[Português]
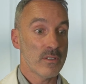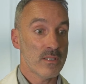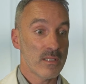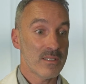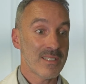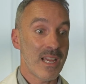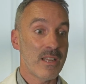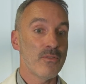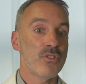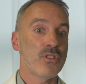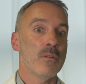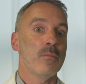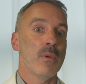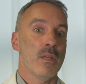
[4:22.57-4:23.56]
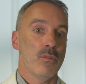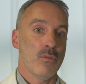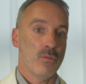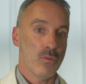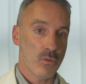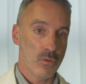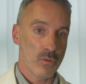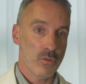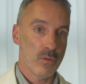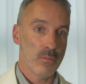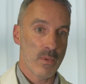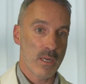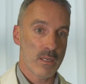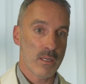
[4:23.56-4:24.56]
sendo se que há investimento no conteúdo
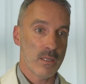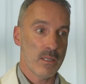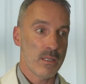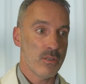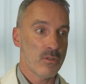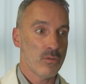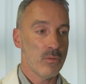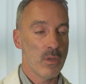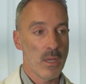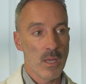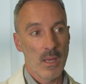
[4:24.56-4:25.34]
de marca e isso